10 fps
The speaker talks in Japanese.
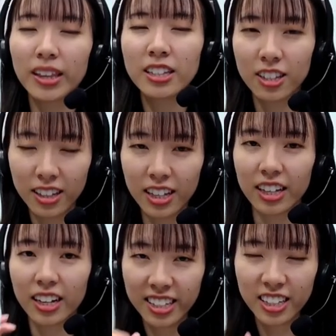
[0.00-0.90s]
たず
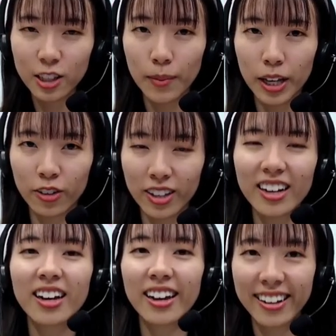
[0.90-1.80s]
に、会社説明の
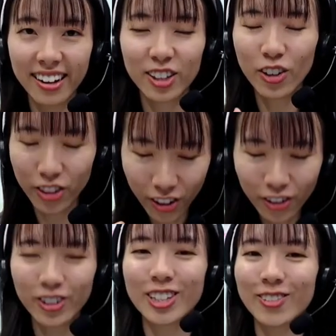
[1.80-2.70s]
段階からどんどん
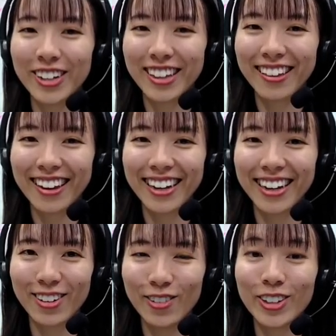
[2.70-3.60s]
ご質問いただけた
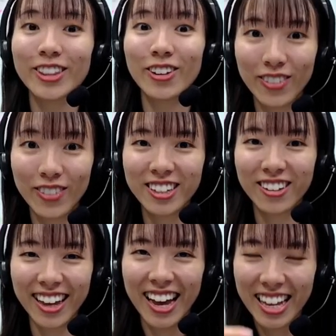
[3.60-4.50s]
らと思っておりますの
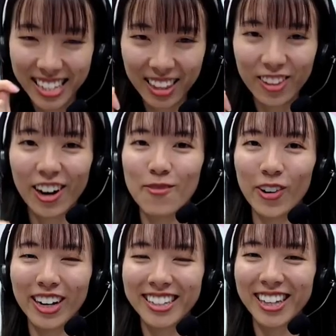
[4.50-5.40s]
で、チャット欄
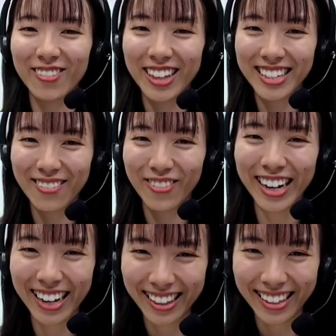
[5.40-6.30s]
も学生の皆さん盛
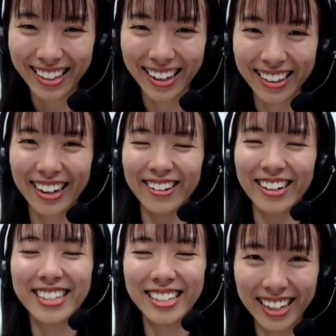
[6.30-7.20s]
り上げていただけたら
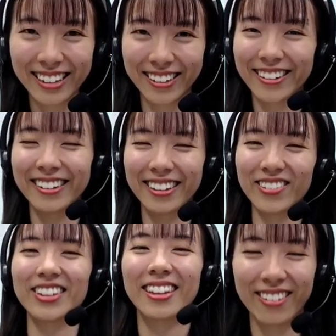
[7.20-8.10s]
嬉しいなというふうに
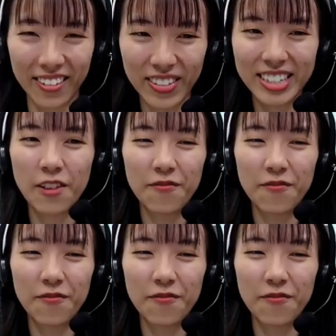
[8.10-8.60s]
思っております。